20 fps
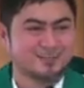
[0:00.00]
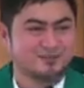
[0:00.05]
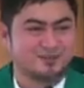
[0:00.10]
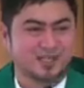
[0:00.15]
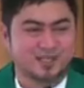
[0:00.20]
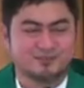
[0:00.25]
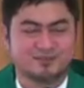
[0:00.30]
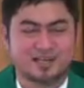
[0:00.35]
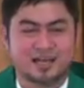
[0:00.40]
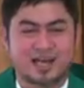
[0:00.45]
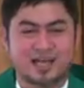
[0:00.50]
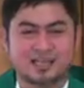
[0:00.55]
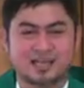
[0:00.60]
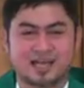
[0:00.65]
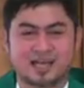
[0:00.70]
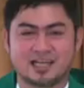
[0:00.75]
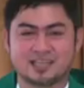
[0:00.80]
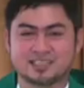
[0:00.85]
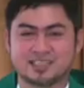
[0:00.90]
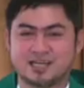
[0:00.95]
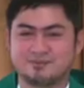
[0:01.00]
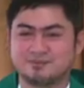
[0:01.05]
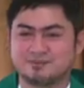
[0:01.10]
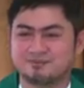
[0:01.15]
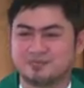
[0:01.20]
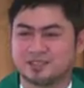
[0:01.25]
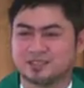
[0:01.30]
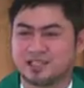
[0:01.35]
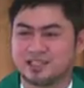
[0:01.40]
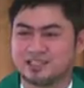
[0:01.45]
Walang mag-aalaga sa aming
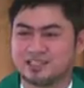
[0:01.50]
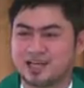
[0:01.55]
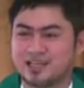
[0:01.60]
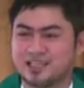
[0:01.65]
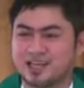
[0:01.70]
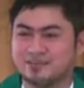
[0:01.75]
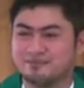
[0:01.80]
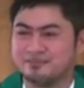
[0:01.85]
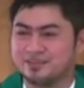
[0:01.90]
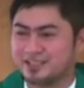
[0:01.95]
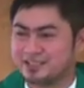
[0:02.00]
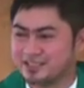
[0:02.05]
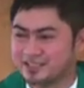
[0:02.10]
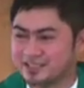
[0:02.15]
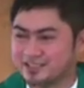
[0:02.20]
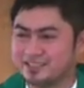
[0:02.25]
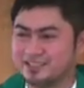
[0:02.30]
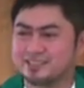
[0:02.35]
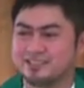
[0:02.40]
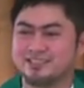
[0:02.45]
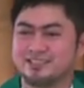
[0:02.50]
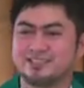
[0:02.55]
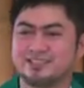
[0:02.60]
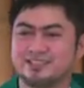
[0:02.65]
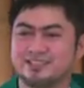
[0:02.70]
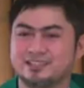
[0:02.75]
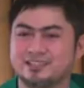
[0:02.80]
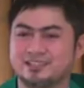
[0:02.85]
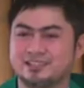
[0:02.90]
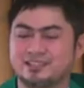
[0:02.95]
pagtanda namin.
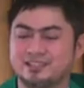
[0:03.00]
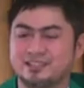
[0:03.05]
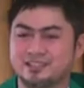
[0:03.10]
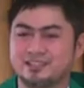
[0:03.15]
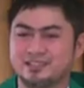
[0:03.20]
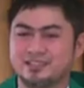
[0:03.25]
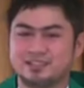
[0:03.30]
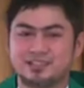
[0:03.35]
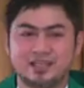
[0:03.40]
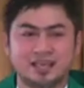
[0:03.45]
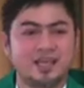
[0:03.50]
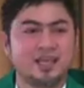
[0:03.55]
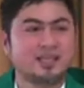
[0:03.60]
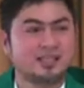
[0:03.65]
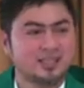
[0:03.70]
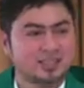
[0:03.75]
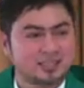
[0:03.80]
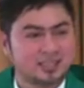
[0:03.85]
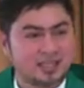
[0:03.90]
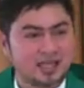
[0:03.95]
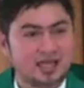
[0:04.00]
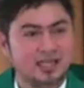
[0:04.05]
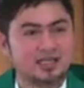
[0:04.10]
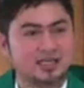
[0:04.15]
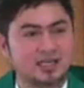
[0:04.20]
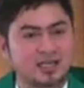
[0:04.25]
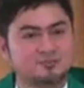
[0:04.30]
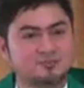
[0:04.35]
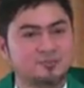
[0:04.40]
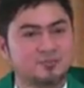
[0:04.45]
Iilan lang
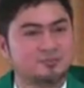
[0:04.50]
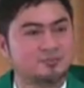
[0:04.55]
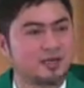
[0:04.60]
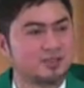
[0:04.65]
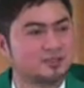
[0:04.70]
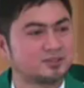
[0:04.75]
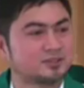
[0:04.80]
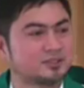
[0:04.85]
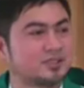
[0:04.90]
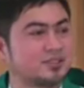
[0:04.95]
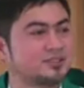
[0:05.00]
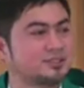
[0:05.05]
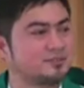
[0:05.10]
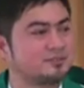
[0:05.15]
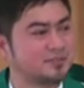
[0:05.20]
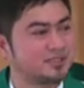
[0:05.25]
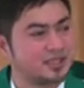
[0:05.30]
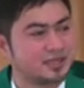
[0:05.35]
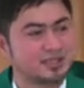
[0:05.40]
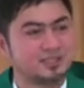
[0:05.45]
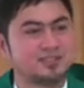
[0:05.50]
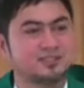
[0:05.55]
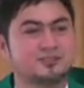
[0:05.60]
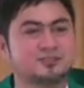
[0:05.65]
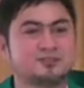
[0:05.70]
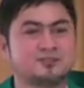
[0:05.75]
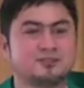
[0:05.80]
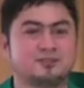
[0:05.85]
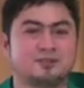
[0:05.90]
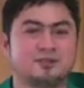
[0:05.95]
ang pumapasok ng seminaryo.
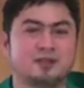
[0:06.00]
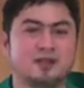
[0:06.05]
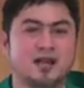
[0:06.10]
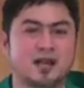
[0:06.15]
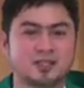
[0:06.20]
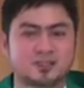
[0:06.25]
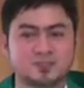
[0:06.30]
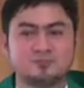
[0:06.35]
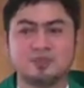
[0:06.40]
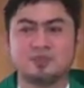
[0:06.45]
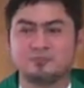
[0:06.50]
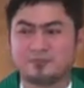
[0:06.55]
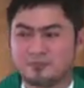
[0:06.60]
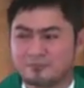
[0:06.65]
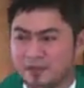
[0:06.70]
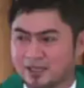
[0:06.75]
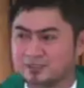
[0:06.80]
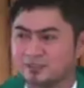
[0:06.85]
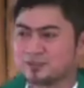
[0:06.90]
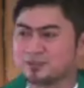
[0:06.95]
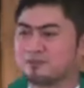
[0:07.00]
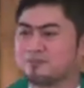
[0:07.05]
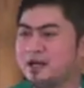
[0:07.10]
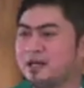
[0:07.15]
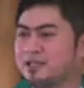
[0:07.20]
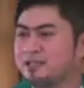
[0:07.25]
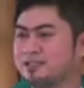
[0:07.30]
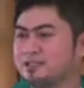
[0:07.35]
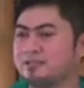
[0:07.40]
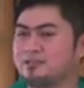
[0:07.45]
At kung may papasok
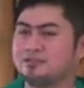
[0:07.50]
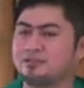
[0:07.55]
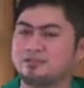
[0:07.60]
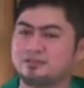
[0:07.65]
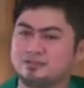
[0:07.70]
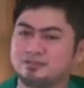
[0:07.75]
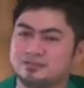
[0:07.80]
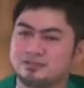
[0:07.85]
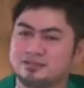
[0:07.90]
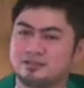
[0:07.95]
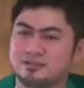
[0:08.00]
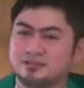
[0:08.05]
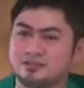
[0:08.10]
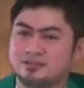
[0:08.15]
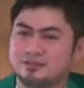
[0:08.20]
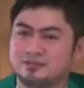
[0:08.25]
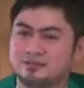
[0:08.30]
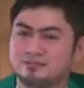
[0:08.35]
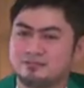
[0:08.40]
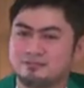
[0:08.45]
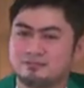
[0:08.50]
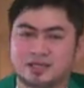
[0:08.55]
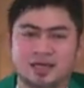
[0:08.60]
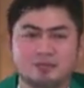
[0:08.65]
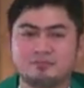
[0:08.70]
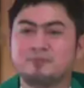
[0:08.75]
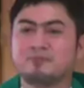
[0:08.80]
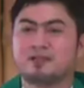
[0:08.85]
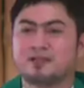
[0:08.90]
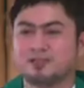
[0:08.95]
man,
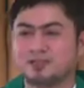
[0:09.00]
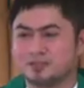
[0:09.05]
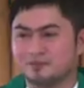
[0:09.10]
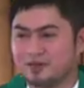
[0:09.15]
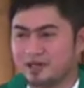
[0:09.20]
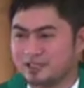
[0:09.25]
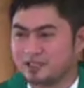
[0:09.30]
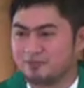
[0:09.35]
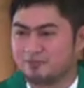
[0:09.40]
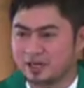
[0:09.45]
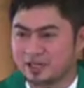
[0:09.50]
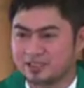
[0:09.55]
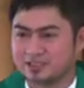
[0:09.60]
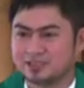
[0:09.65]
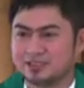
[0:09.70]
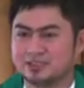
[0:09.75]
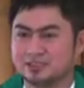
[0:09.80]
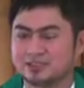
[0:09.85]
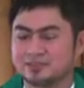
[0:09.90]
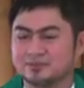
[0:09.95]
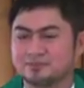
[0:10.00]
marami pa rin lumalabas.